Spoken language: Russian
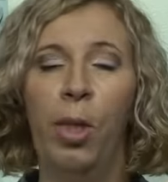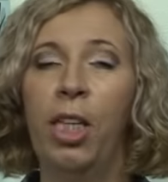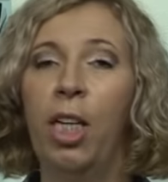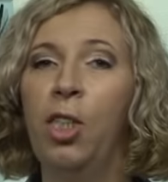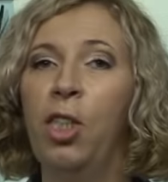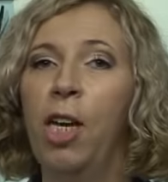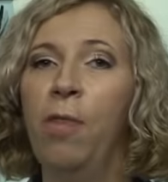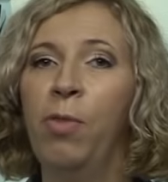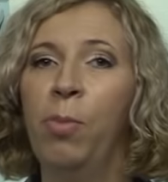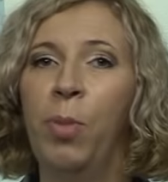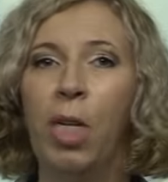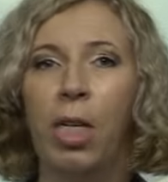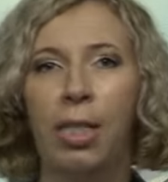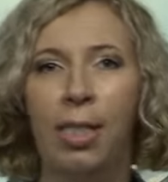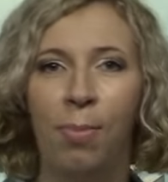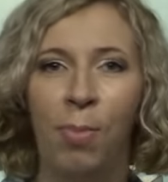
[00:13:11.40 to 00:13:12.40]
Продолжаем
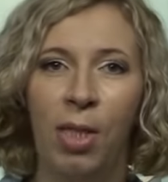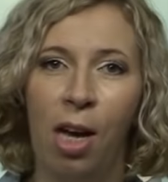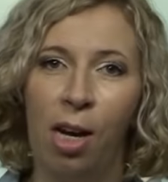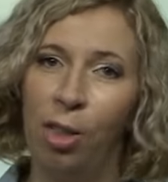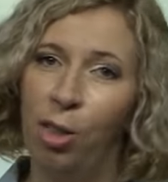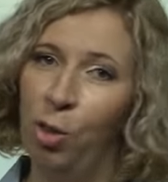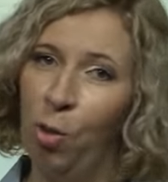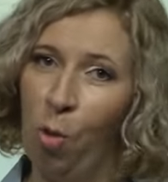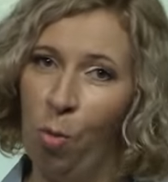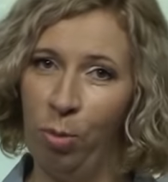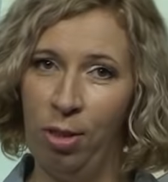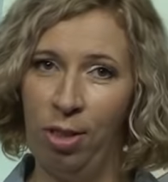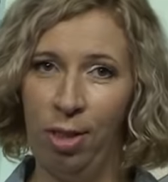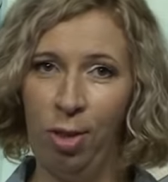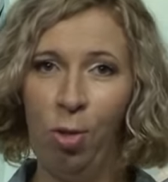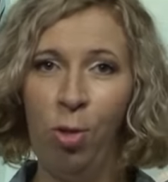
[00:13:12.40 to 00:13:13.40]
выбирать семена к новому
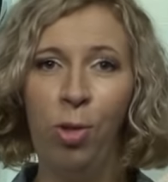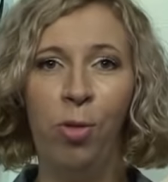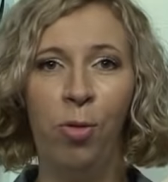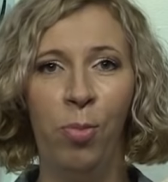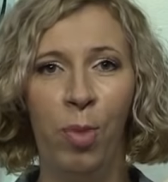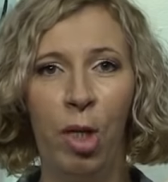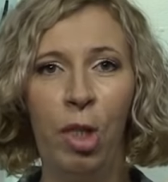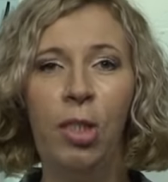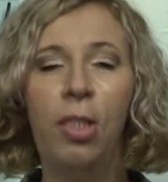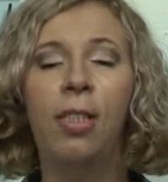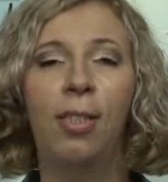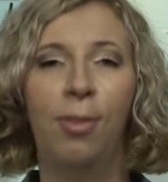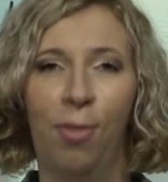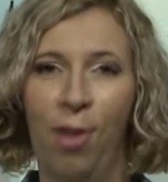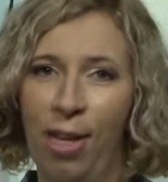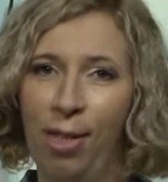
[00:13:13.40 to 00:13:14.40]
сезону вместе
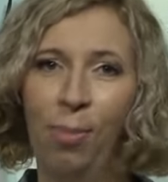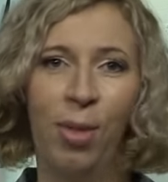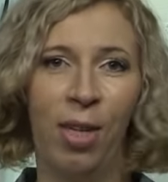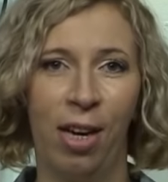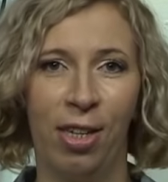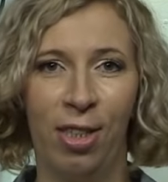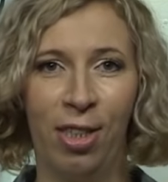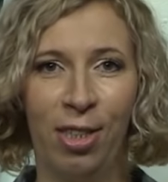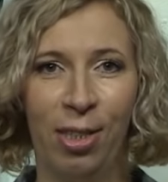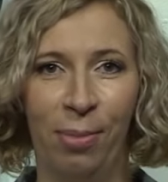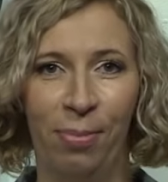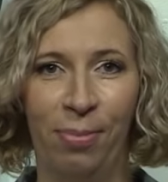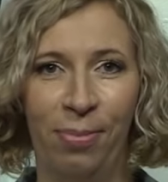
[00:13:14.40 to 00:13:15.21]
с Иваном Якшином.